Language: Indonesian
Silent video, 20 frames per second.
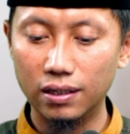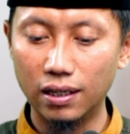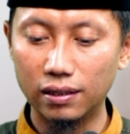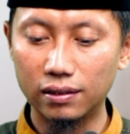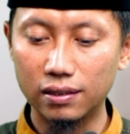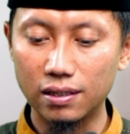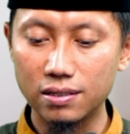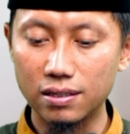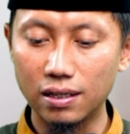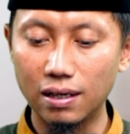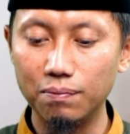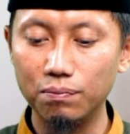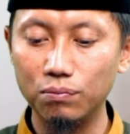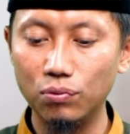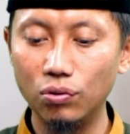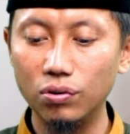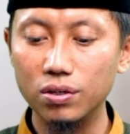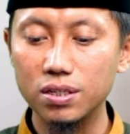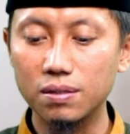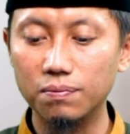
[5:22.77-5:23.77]
di atas
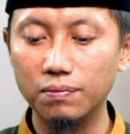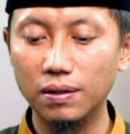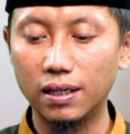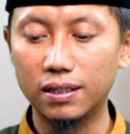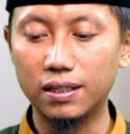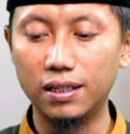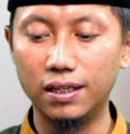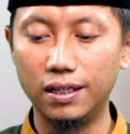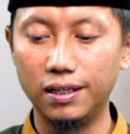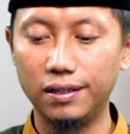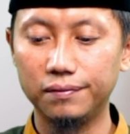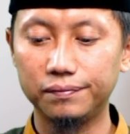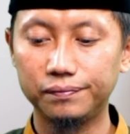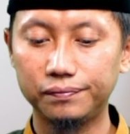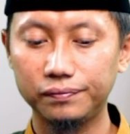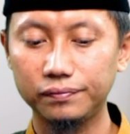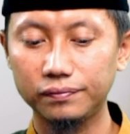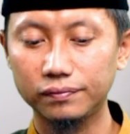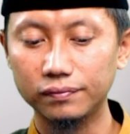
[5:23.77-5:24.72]
lambung sebelah kiri.